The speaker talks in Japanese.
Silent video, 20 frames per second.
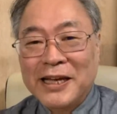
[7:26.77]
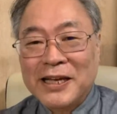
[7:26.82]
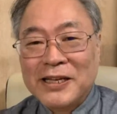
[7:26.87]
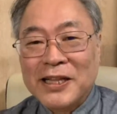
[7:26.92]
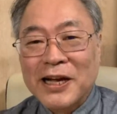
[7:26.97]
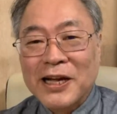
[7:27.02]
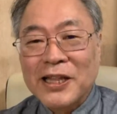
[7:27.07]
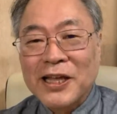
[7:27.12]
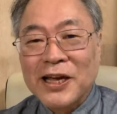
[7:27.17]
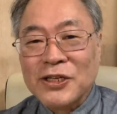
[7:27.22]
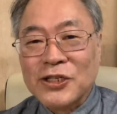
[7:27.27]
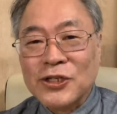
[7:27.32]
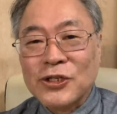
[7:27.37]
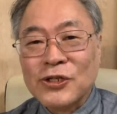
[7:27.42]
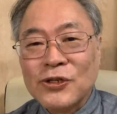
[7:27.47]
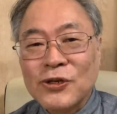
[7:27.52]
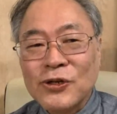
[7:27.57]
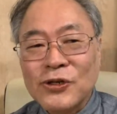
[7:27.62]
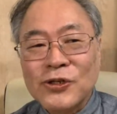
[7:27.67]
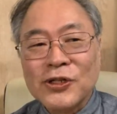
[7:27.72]
だから
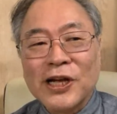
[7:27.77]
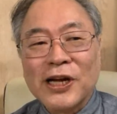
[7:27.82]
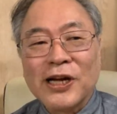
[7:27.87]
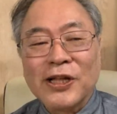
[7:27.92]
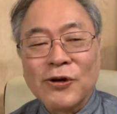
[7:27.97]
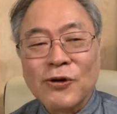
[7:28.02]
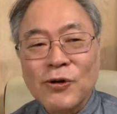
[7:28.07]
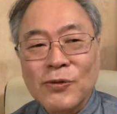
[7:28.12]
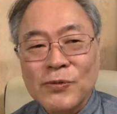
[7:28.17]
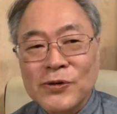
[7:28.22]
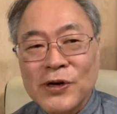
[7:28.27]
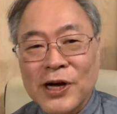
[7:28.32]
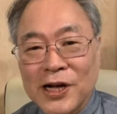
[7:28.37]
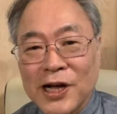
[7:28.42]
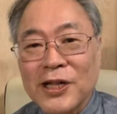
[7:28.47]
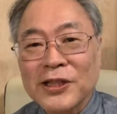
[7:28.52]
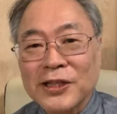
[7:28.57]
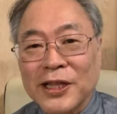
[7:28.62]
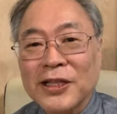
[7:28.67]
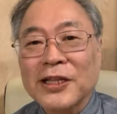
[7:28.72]
すごくだから公文は
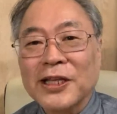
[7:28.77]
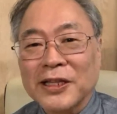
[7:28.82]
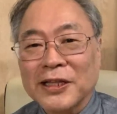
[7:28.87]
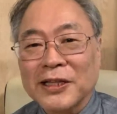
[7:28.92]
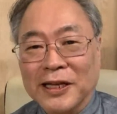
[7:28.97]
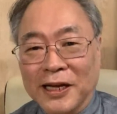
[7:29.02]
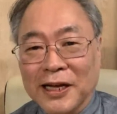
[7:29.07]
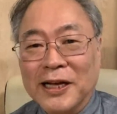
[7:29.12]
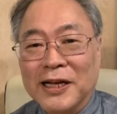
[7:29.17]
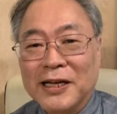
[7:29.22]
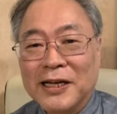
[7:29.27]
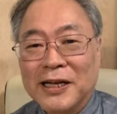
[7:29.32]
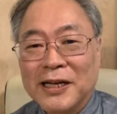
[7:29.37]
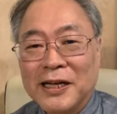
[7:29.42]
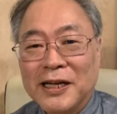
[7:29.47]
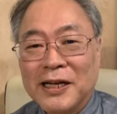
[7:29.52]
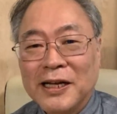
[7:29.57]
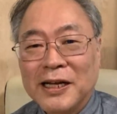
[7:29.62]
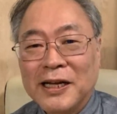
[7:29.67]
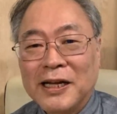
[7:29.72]
簡単だった。
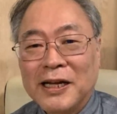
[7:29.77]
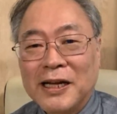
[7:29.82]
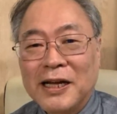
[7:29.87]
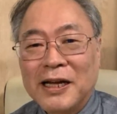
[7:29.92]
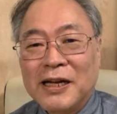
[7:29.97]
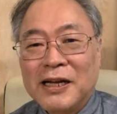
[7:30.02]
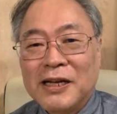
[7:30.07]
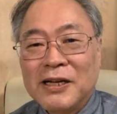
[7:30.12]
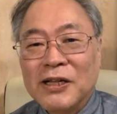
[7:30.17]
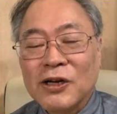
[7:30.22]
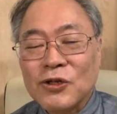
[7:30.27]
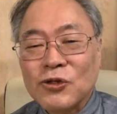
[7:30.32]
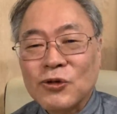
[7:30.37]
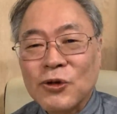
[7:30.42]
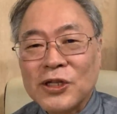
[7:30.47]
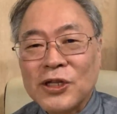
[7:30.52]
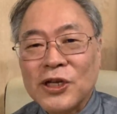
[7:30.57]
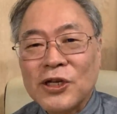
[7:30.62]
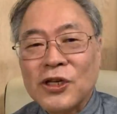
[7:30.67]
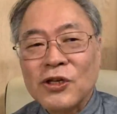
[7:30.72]
なるほど。なんかそう
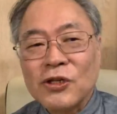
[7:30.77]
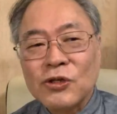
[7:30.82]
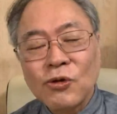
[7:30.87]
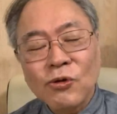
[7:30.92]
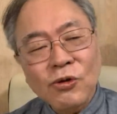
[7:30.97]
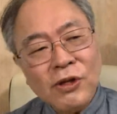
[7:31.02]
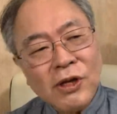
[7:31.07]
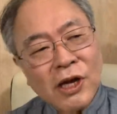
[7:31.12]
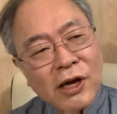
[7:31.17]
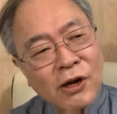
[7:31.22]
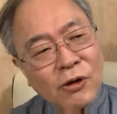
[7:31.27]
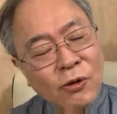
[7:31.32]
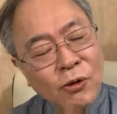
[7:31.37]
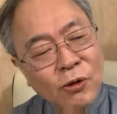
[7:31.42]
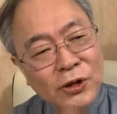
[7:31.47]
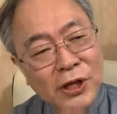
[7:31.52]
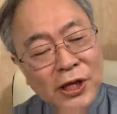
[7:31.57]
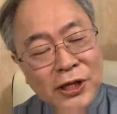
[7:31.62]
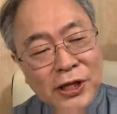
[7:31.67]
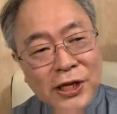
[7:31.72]
やって、それで
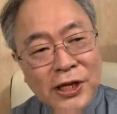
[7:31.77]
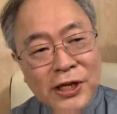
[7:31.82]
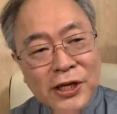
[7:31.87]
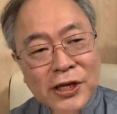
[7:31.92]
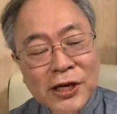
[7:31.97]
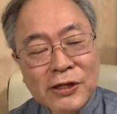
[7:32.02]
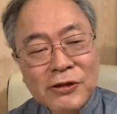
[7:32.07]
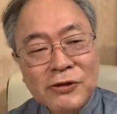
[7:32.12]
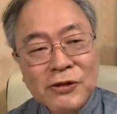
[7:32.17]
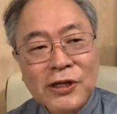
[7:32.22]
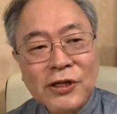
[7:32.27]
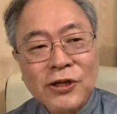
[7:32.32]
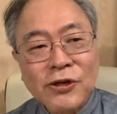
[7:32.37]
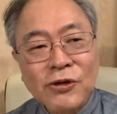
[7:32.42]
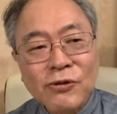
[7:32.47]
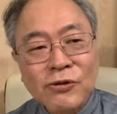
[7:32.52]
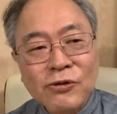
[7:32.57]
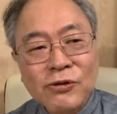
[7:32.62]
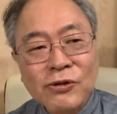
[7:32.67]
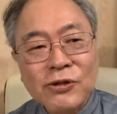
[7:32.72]
後天的にやるのは
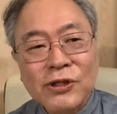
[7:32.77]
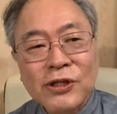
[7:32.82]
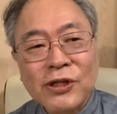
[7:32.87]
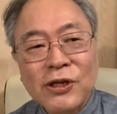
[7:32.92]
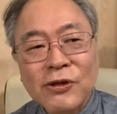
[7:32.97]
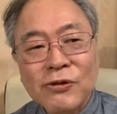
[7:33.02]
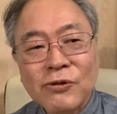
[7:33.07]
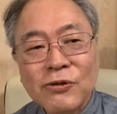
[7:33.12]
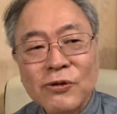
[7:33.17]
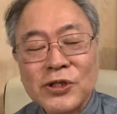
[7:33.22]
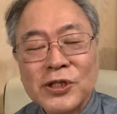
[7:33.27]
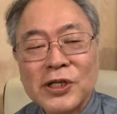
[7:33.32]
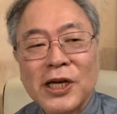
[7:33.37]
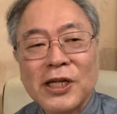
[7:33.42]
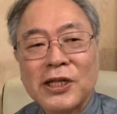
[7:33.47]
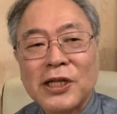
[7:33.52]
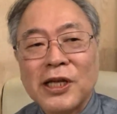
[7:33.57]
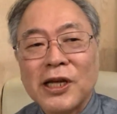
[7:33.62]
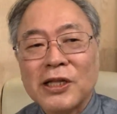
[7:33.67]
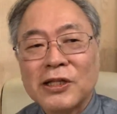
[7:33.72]
記憶っていうのを
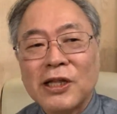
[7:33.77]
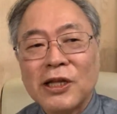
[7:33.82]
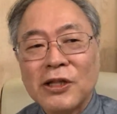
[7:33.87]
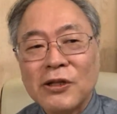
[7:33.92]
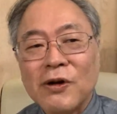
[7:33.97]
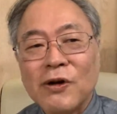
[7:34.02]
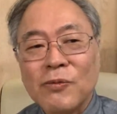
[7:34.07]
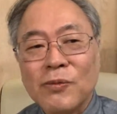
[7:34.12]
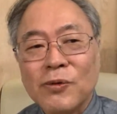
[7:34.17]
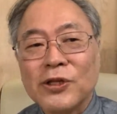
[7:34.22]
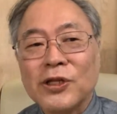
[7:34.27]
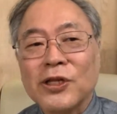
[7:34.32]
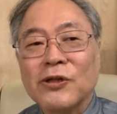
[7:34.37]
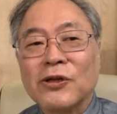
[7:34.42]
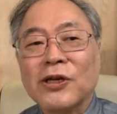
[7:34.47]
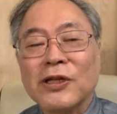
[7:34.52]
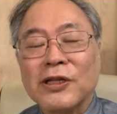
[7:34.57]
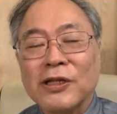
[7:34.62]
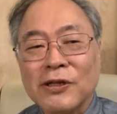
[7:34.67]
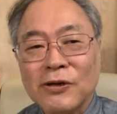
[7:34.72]
使ってやったのは覚えて
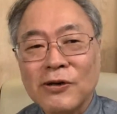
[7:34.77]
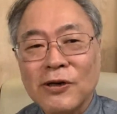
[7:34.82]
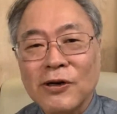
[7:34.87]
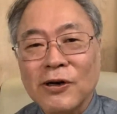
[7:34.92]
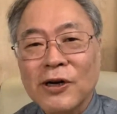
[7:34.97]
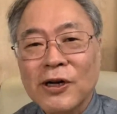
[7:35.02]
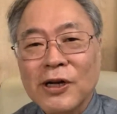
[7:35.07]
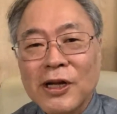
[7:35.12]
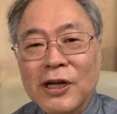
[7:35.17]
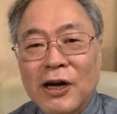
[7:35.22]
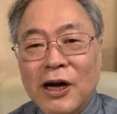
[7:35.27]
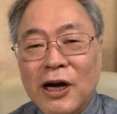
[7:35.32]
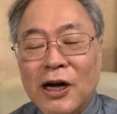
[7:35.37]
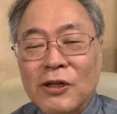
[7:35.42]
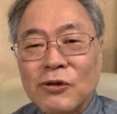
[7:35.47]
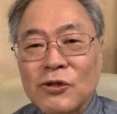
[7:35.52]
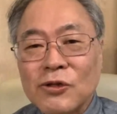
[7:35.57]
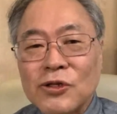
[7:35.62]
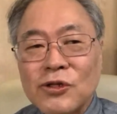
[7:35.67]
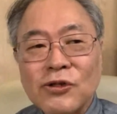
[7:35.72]
るけれど、あ
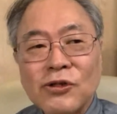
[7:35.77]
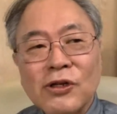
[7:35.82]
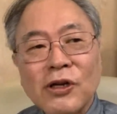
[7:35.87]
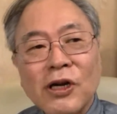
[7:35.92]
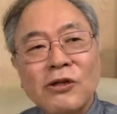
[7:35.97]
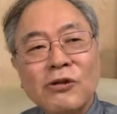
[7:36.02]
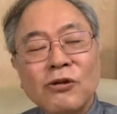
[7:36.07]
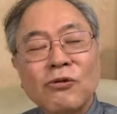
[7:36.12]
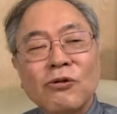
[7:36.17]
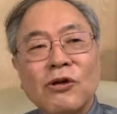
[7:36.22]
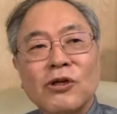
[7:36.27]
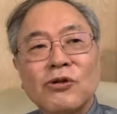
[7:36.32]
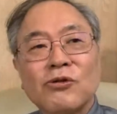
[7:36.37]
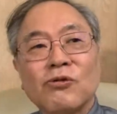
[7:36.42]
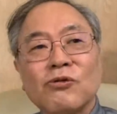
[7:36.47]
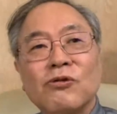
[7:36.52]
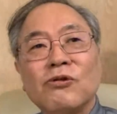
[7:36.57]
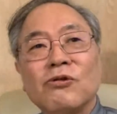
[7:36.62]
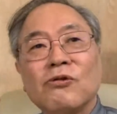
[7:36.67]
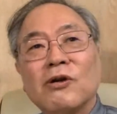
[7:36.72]
の数学とか
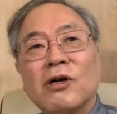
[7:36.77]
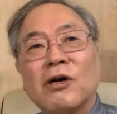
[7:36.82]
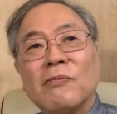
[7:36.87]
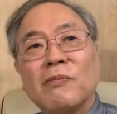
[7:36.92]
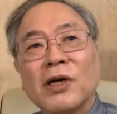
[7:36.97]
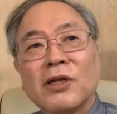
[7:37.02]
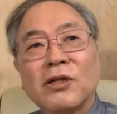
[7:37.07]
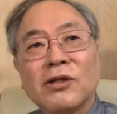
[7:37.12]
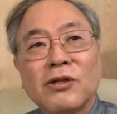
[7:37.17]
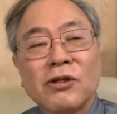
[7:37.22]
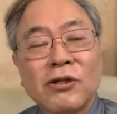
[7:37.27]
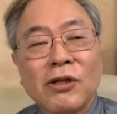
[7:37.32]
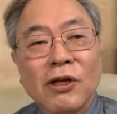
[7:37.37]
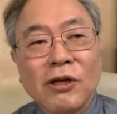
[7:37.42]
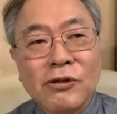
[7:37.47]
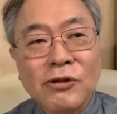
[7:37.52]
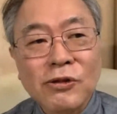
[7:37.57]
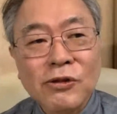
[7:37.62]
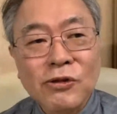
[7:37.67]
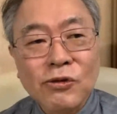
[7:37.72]
そういうのは
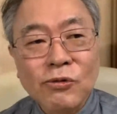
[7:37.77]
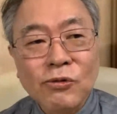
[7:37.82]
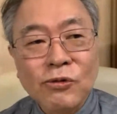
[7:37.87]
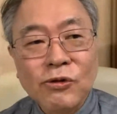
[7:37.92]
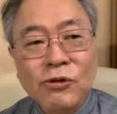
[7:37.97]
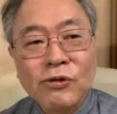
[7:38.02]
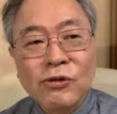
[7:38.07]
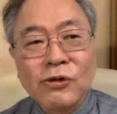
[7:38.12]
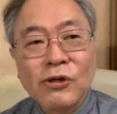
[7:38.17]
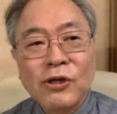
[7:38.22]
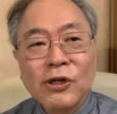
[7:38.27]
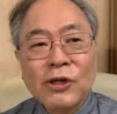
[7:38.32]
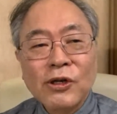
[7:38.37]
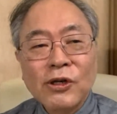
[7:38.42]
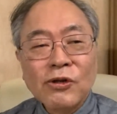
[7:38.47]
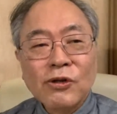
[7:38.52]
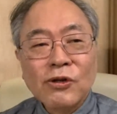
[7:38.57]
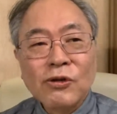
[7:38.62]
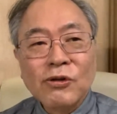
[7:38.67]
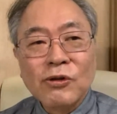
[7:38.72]
全くそういう、
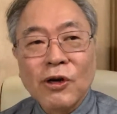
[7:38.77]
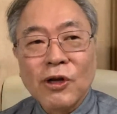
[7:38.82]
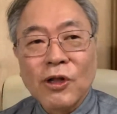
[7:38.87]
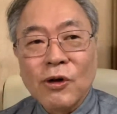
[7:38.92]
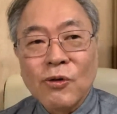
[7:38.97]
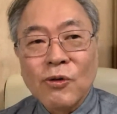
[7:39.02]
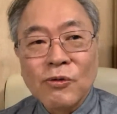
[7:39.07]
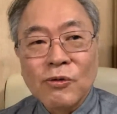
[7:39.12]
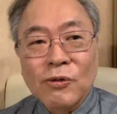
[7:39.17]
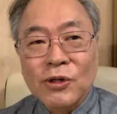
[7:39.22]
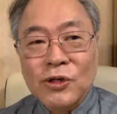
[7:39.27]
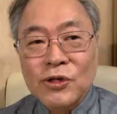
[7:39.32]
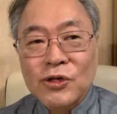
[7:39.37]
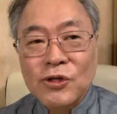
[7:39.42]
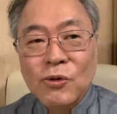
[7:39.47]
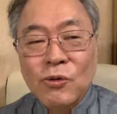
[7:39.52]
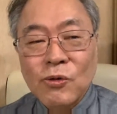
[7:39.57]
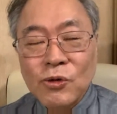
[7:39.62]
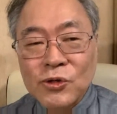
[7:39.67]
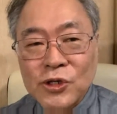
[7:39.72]
だから
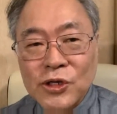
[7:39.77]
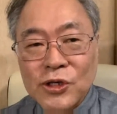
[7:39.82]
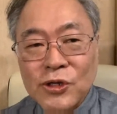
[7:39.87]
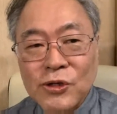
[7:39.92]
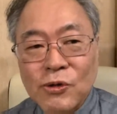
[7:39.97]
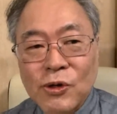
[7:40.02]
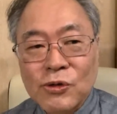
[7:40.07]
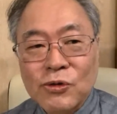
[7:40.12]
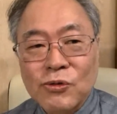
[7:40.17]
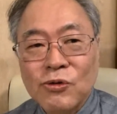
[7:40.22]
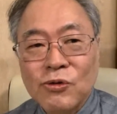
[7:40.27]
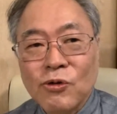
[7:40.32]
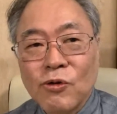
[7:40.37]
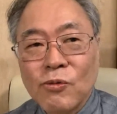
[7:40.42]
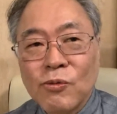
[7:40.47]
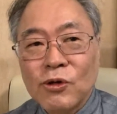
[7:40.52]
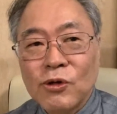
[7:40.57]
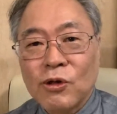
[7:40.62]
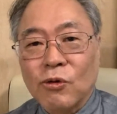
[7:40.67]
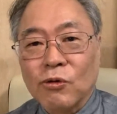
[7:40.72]
私公式とかそういうの
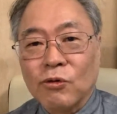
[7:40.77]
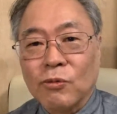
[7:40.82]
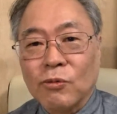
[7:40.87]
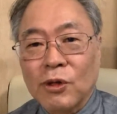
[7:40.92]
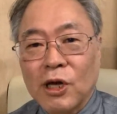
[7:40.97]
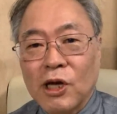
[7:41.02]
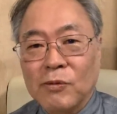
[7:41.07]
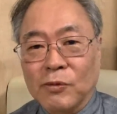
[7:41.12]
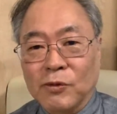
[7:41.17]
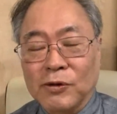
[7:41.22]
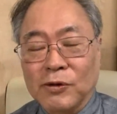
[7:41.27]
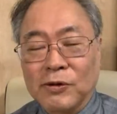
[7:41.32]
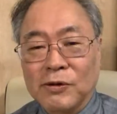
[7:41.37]
覚えたこともないもん。